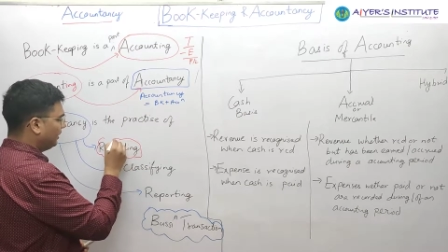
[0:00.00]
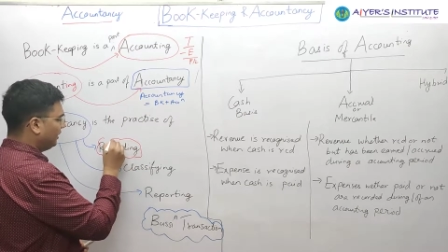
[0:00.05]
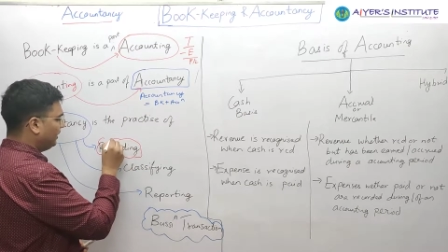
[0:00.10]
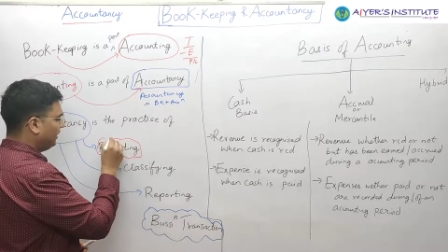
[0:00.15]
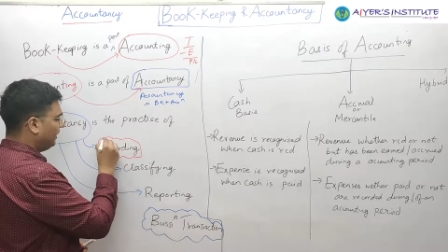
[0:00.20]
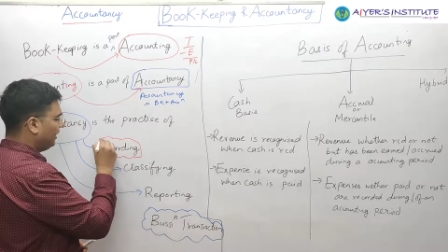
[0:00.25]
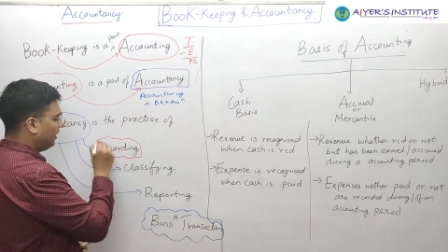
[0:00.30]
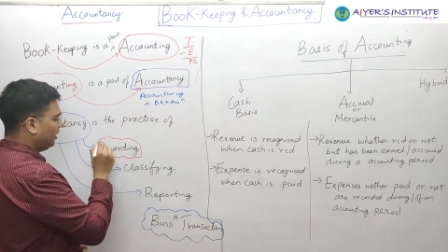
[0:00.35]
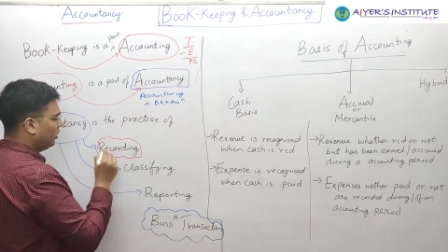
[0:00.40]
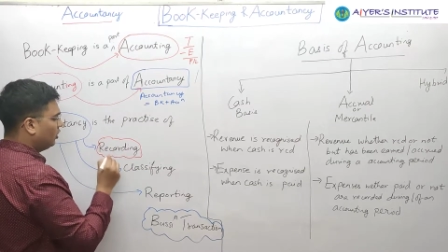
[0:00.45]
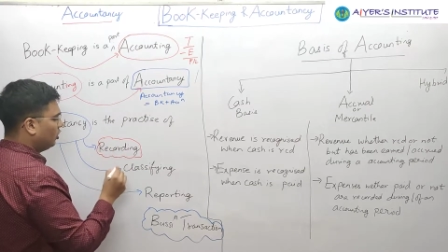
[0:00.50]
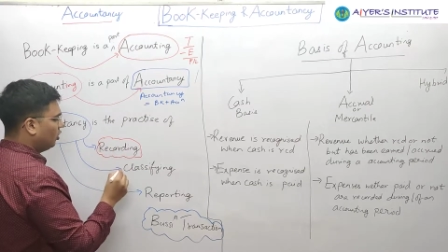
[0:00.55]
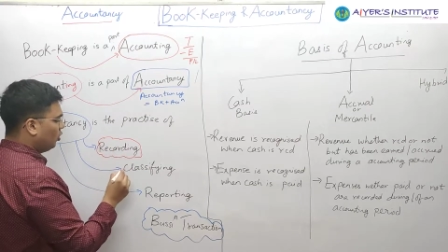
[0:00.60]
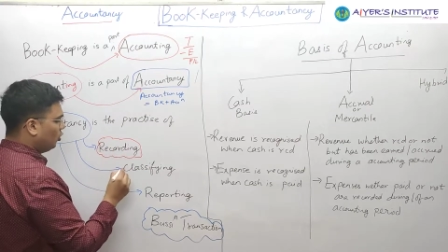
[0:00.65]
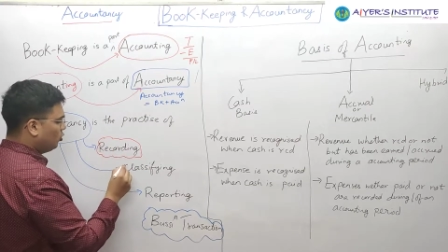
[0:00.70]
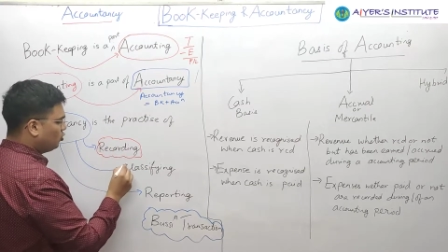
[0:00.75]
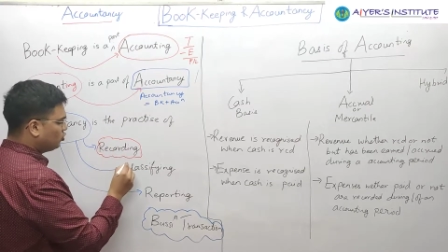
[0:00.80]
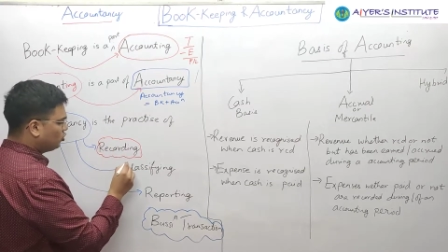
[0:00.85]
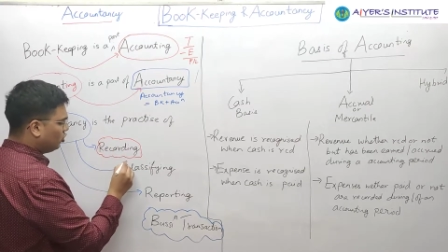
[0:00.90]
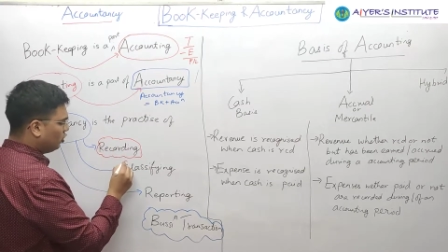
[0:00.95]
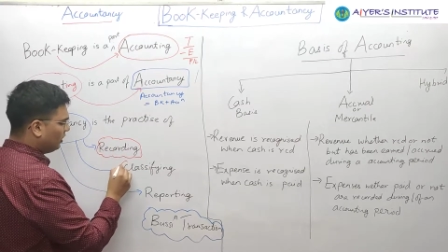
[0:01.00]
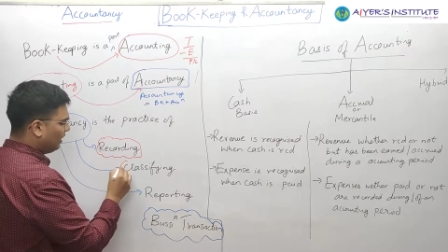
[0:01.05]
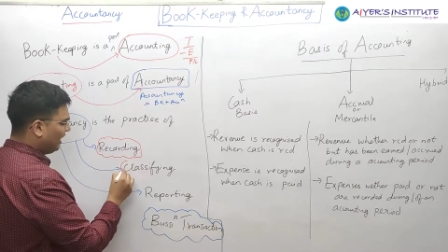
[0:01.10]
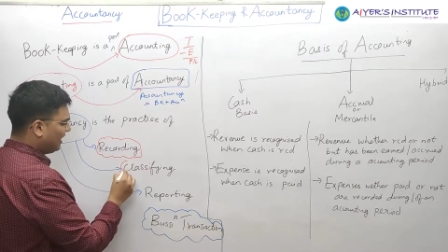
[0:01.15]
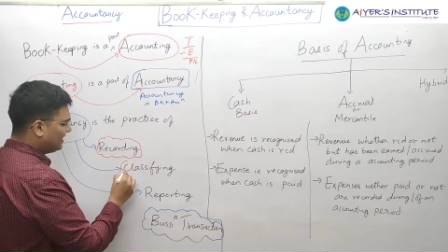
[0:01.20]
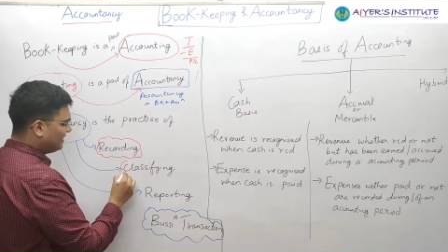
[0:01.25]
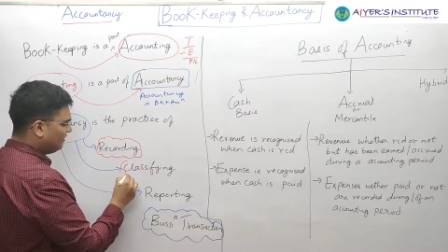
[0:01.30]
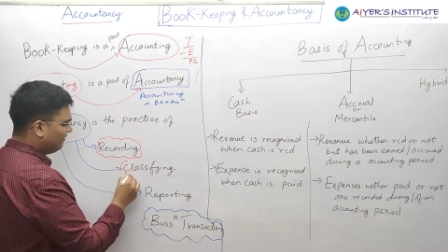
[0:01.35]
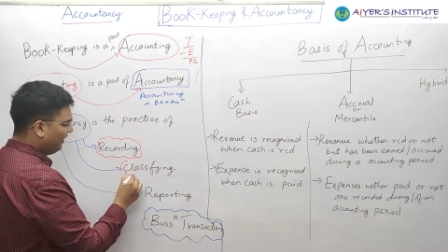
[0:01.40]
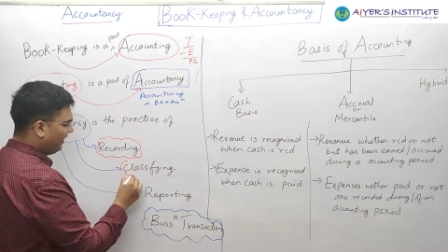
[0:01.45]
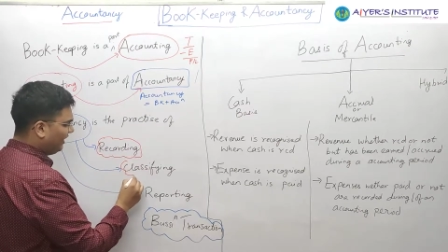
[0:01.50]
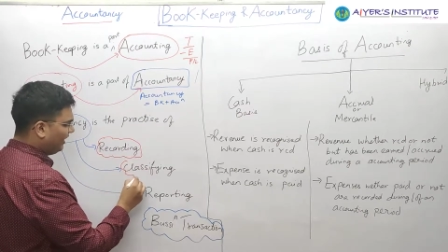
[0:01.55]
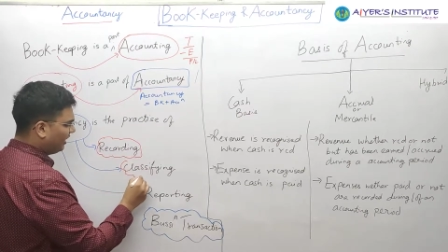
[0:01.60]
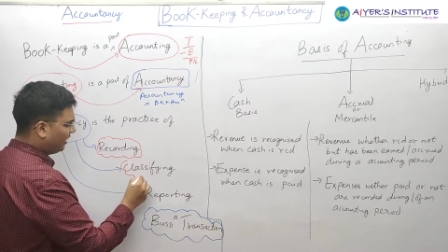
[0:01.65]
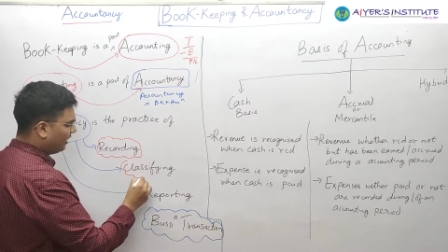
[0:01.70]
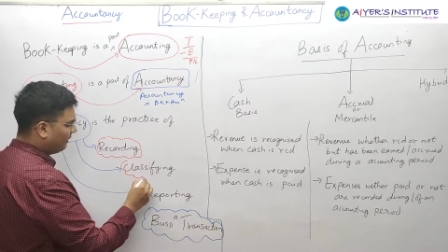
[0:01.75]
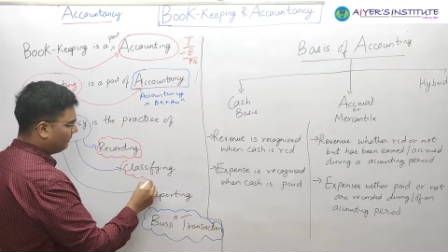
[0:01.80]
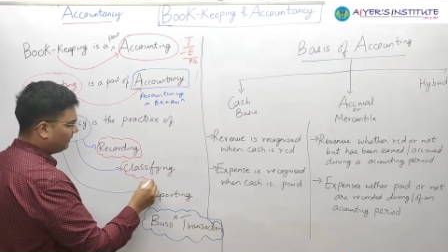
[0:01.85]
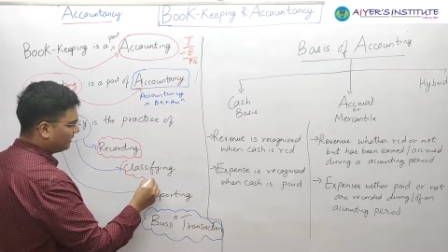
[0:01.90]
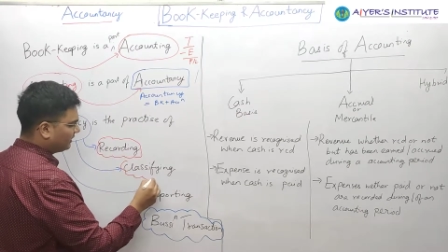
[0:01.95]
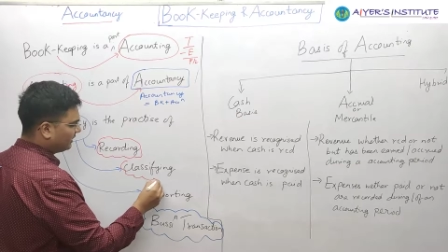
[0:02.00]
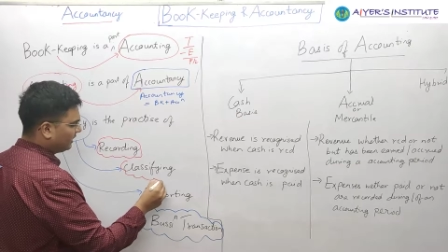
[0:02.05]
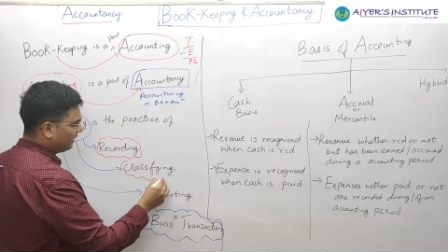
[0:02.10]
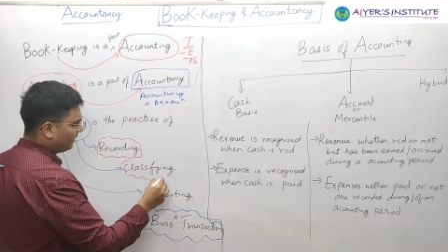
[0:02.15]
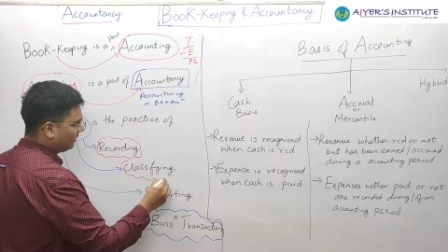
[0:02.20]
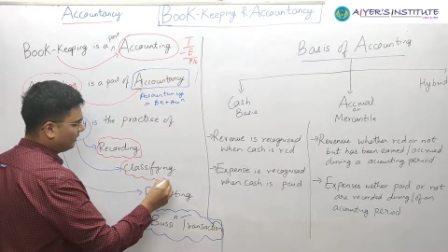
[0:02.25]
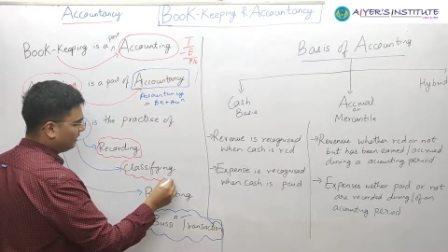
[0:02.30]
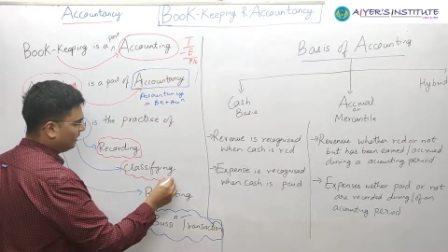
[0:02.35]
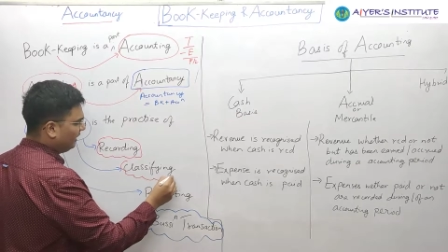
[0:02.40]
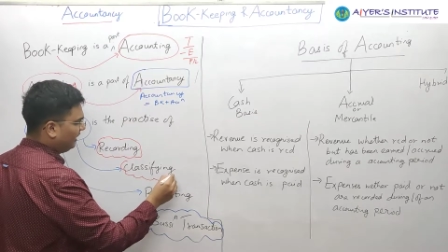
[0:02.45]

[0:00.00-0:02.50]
ठीक है उसको क्लासीफाई करना पड़ता है